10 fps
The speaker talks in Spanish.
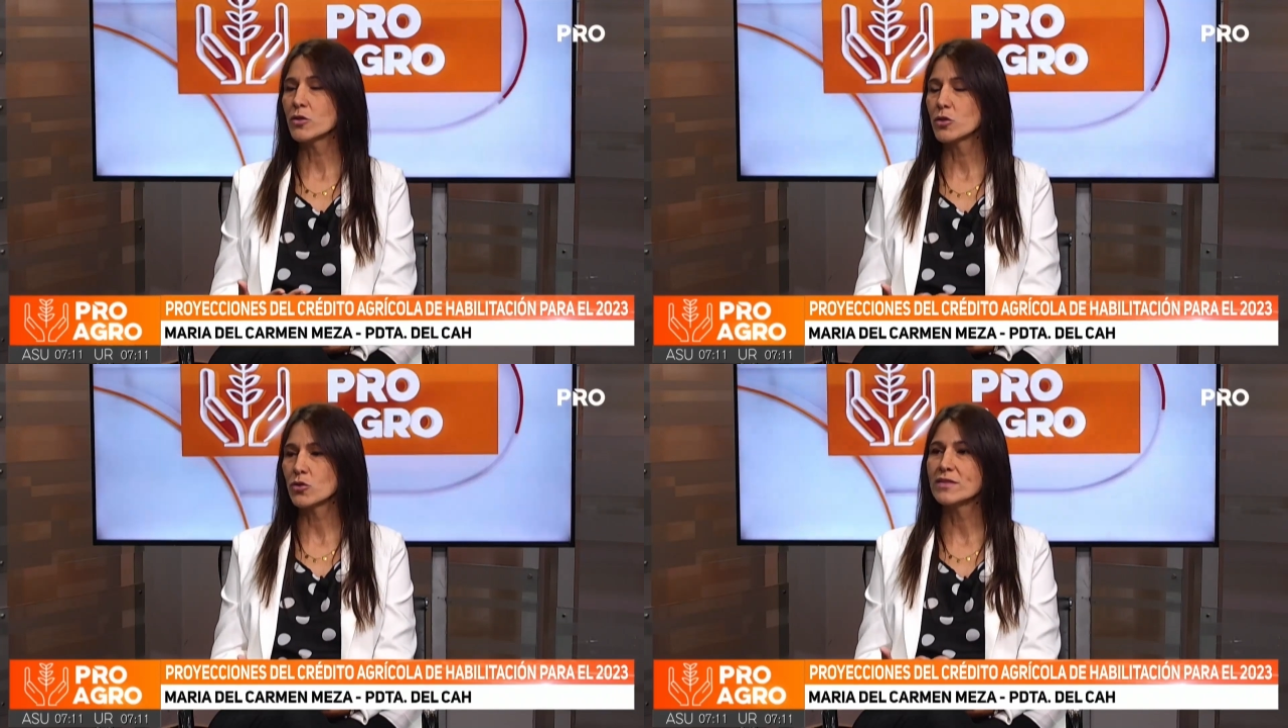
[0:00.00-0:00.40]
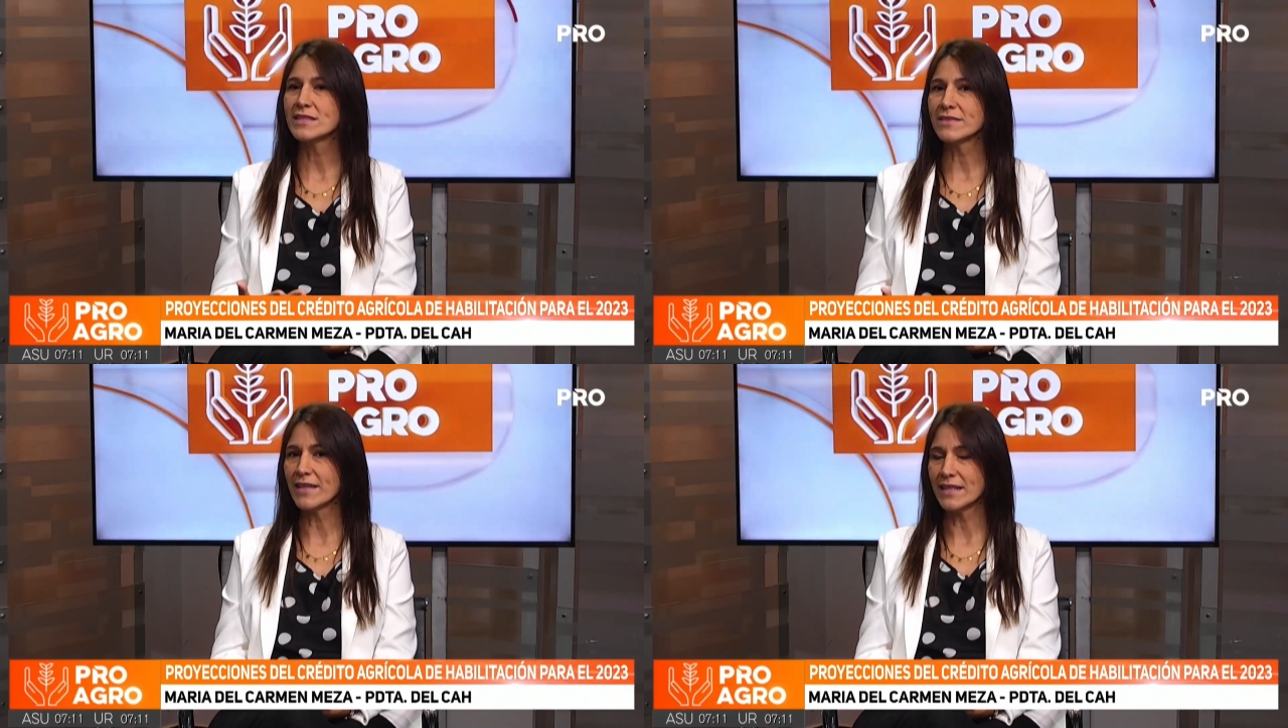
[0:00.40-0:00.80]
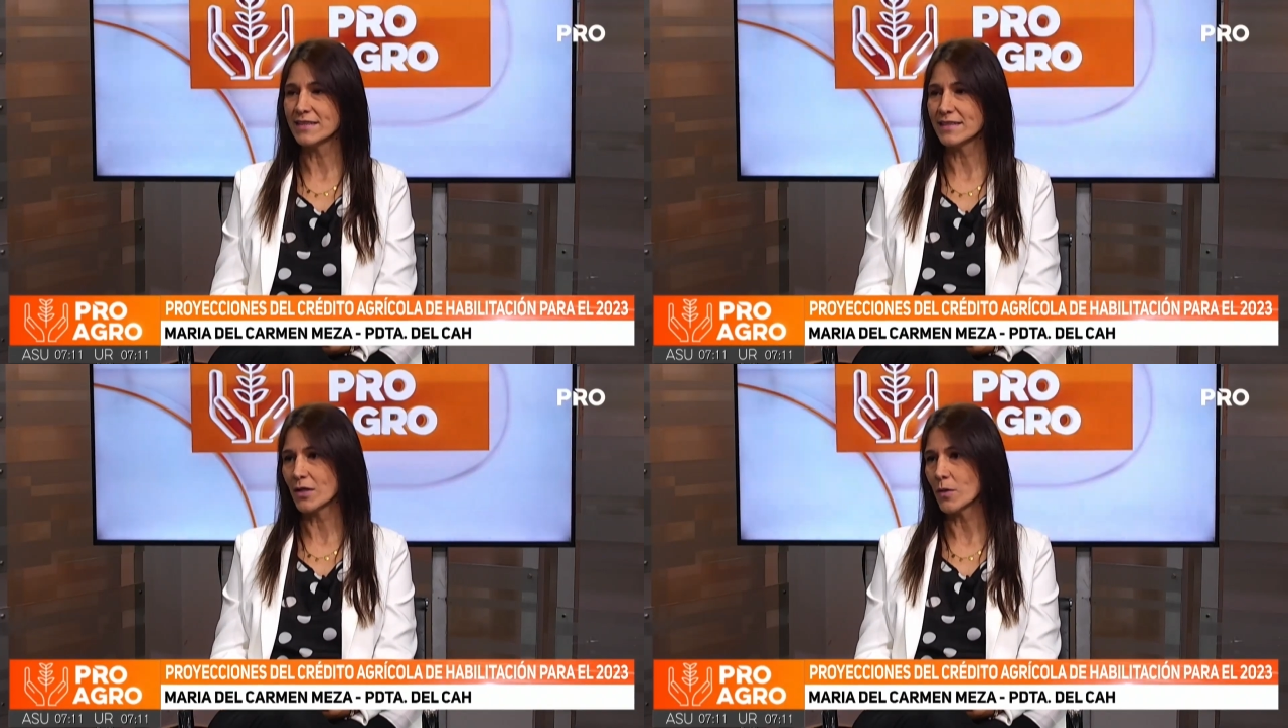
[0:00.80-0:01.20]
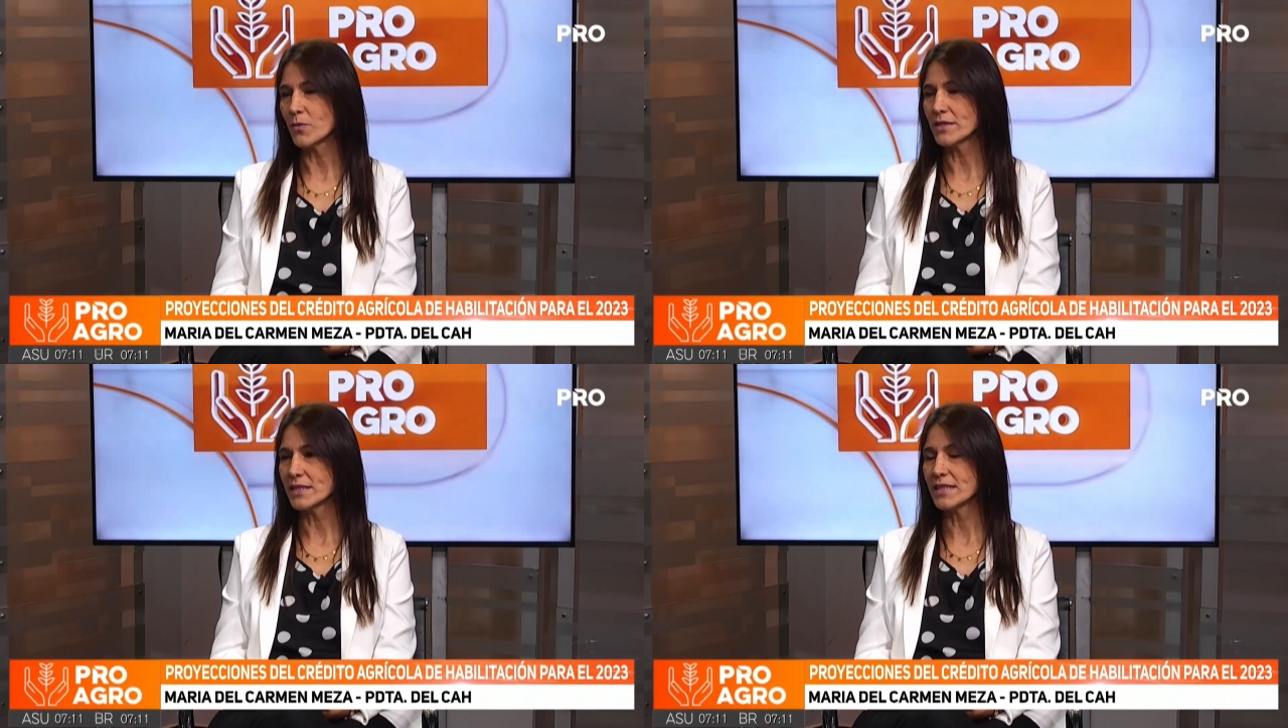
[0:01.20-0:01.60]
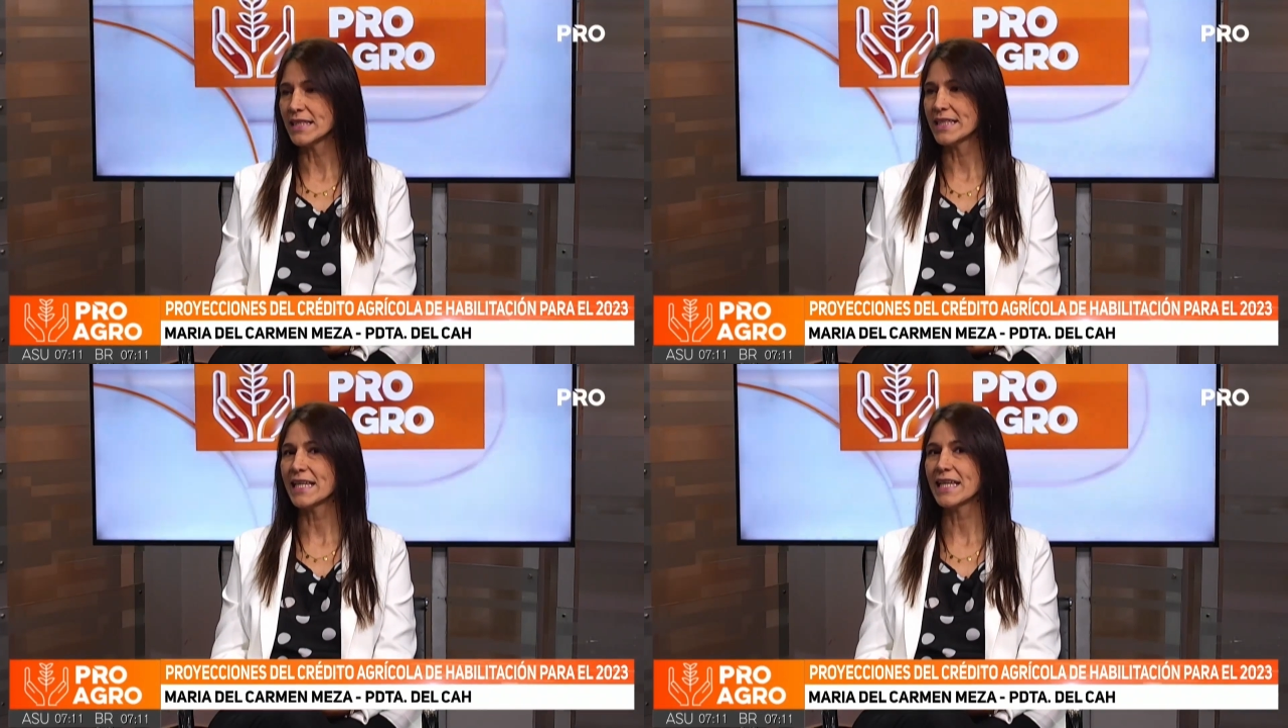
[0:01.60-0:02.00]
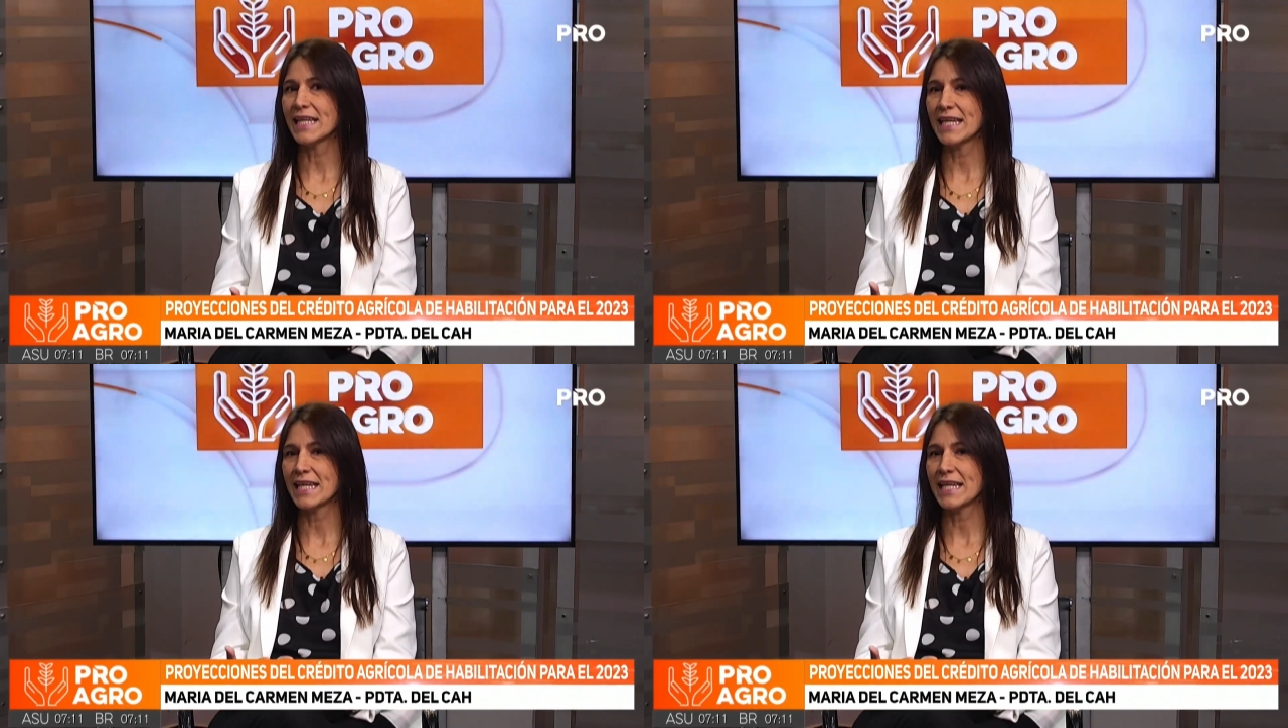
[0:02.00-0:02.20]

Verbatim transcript: todo se basa, como te dije,